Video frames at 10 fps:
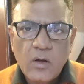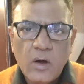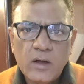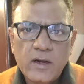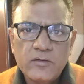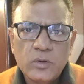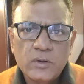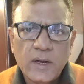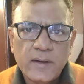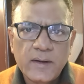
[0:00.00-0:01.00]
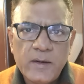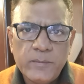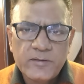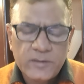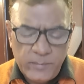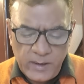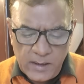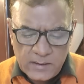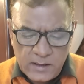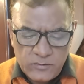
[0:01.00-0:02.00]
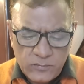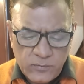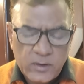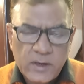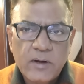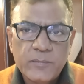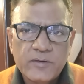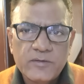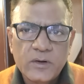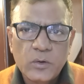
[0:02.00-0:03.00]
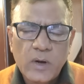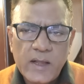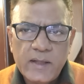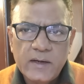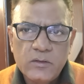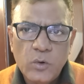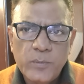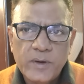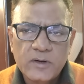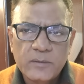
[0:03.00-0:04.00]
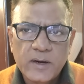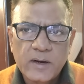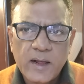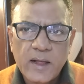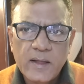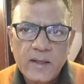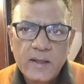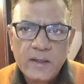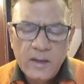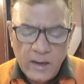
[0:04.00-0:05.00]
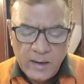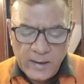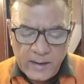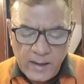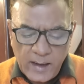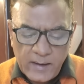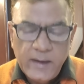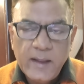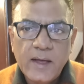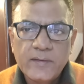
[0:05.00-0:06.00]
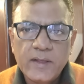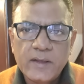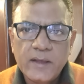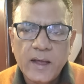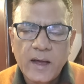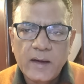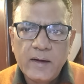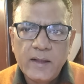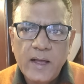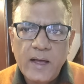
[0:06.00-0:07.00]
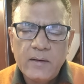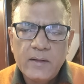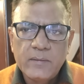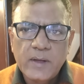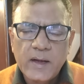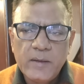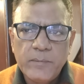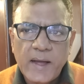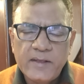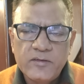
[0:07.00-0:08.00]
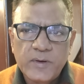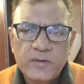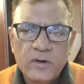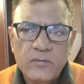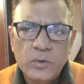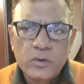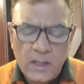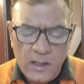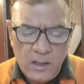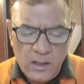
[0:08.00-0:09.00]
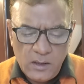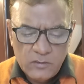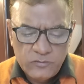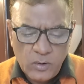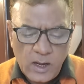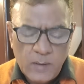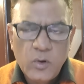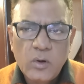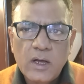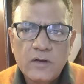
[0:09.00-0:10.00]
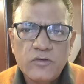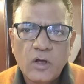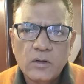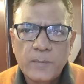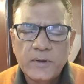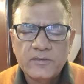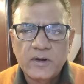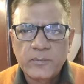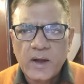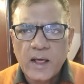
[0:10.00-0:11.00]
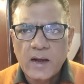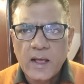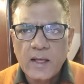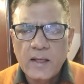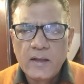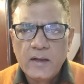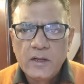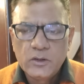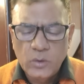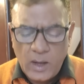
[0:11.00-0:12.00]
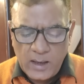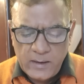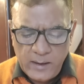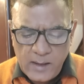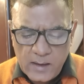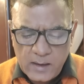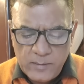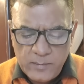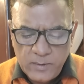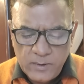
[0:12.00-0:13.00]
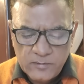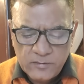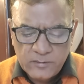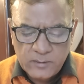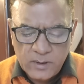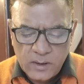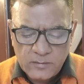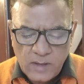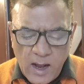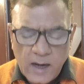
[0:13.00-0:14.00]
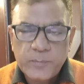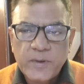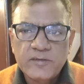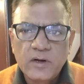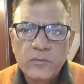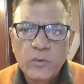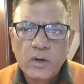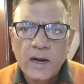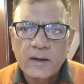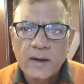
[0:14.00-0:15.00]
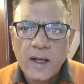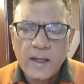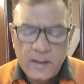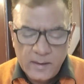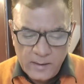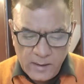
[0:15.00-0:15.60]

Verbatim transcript: कांग्रेस को 39 परसेंट मिला था जो 41 परसेंट हो रहा है यानी 2 परसेंट बढ़ रहा है लेकिन अन्य का देखिए अन्य का करीब 22 परसेंट वोट था जो कम होकर 14 परसेंट पर आ रहा है तो अन्य का करीब आठ परसेंट वोट घट रहा है